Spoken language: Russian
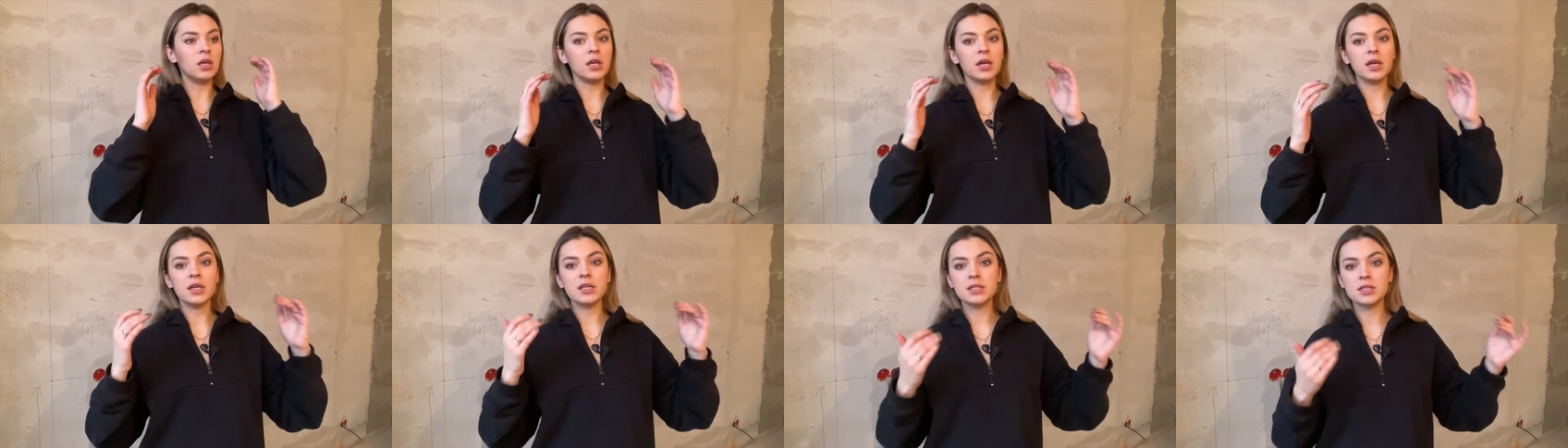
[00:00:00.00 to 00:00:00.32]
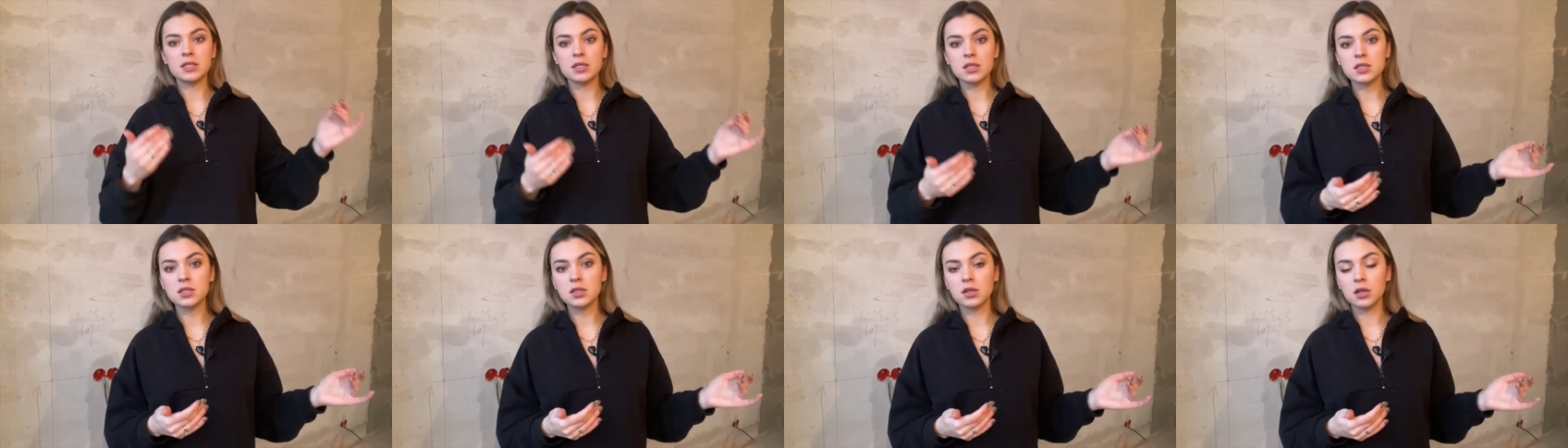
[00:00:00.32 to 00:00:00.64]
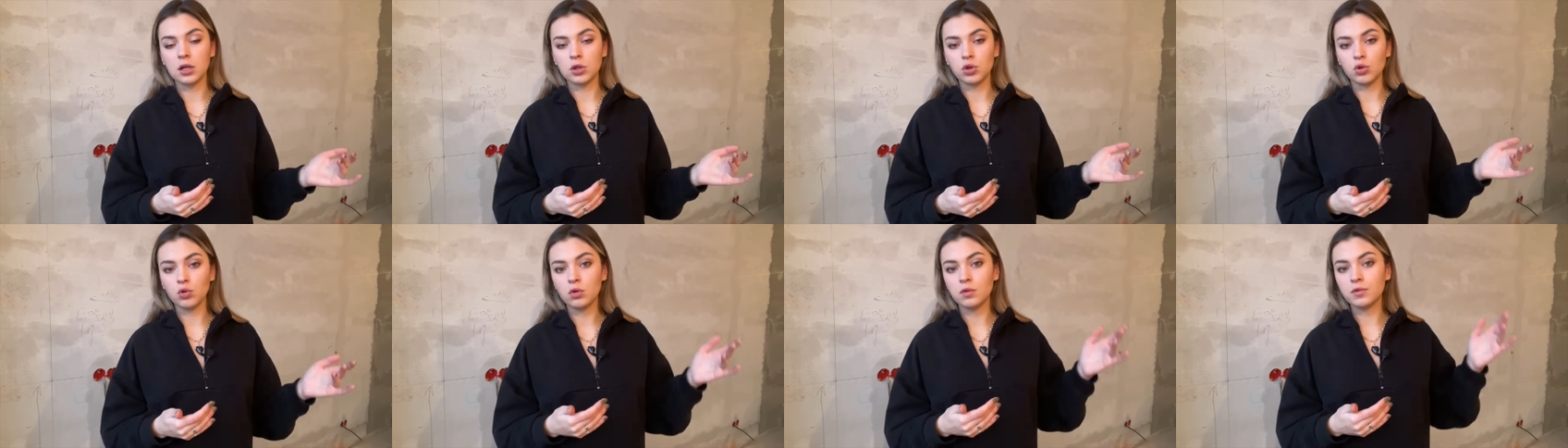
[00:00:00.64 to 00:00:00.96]
И я, естественно,
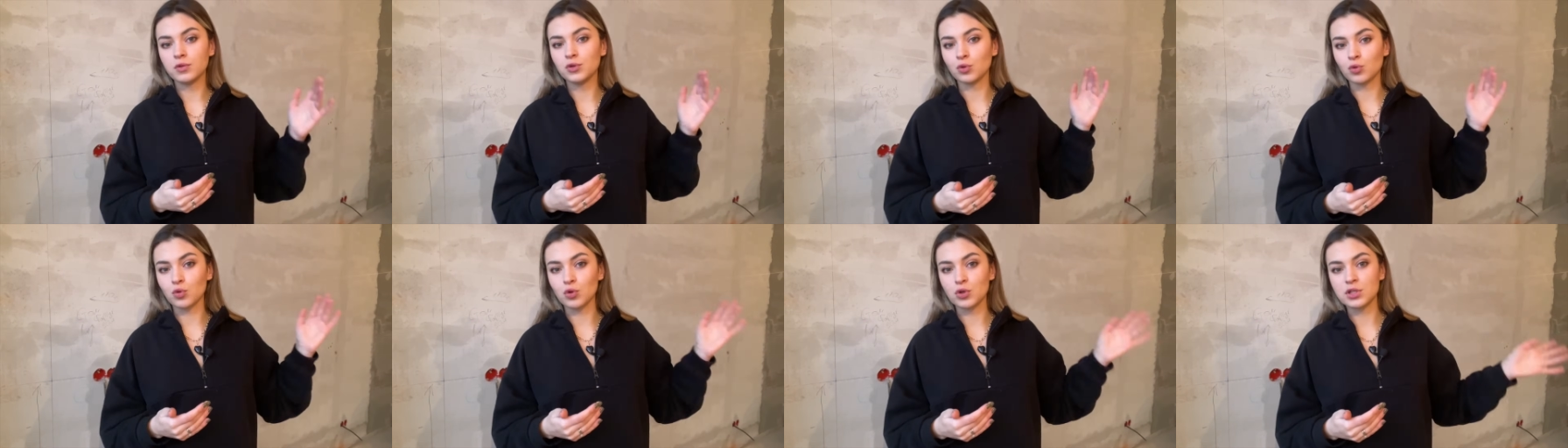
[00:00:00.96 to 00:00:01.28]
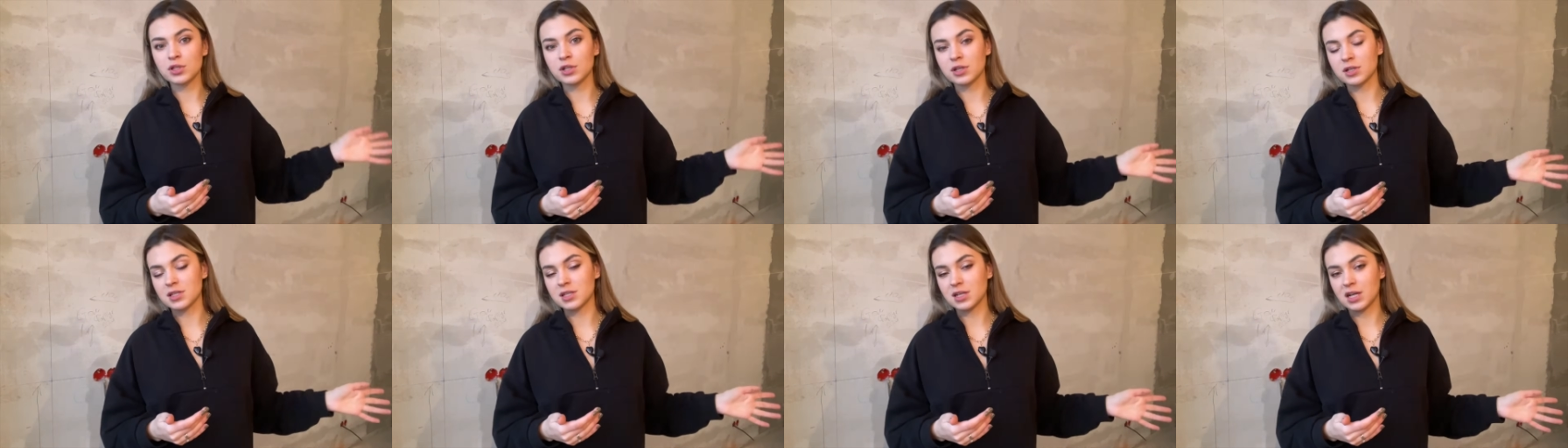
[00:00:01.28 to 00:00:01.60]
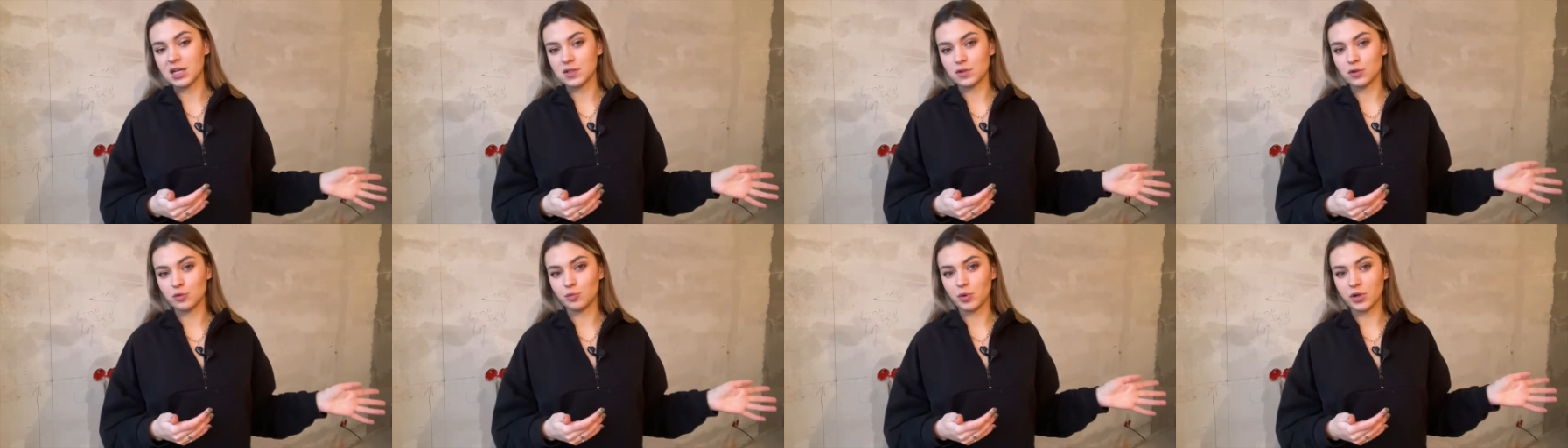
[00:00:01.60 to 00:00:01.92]
готова всю жизнь
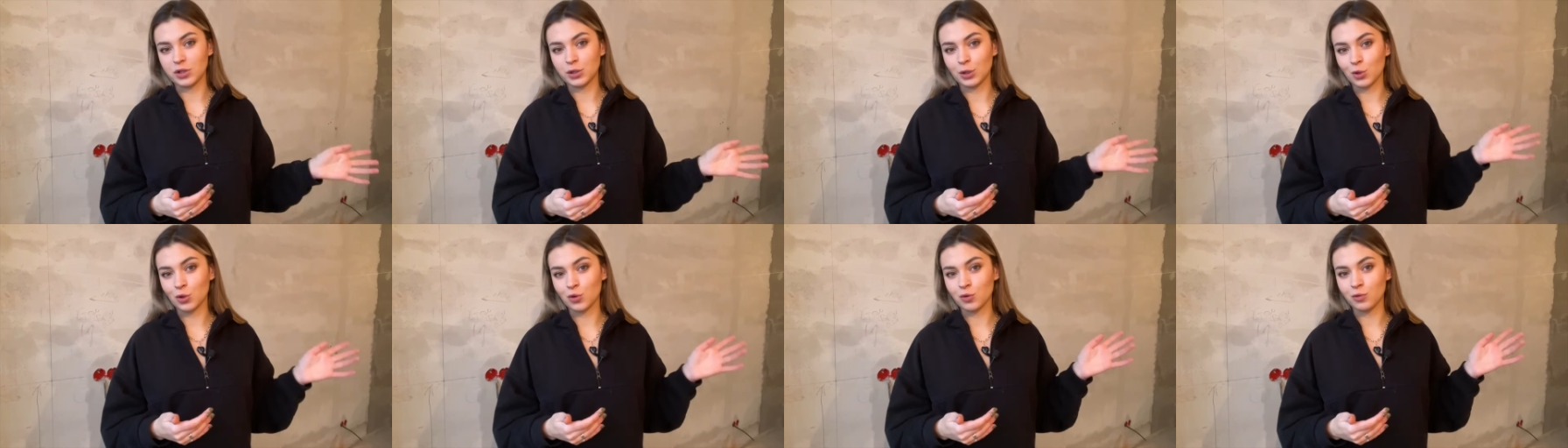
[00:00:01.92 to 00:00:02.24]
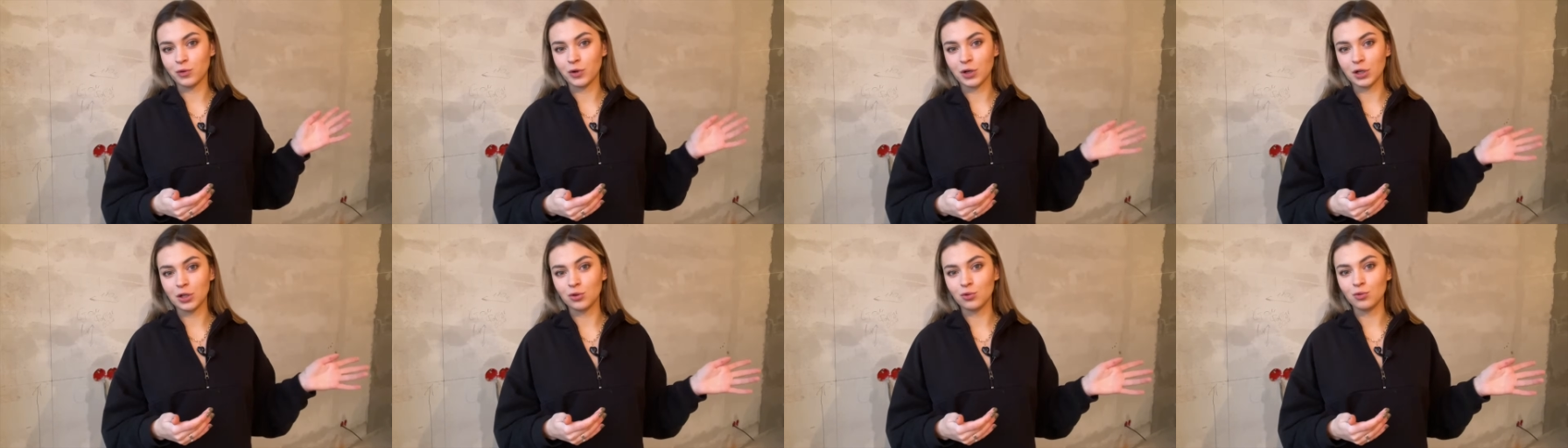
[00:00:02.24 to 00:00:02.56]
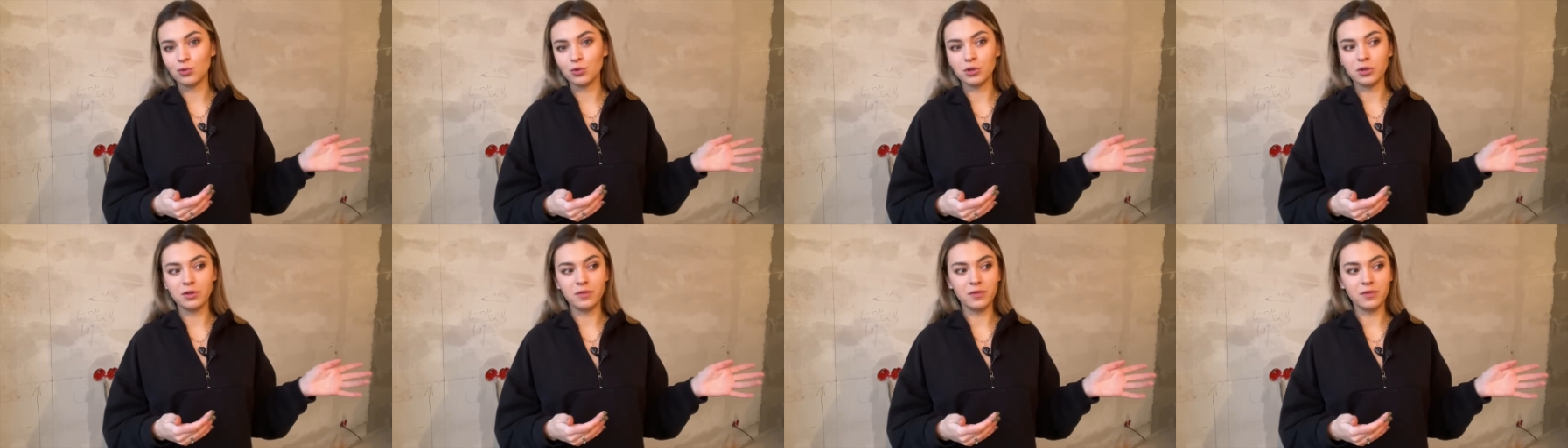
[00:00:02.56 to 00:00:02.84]
рассказывать про нашу входную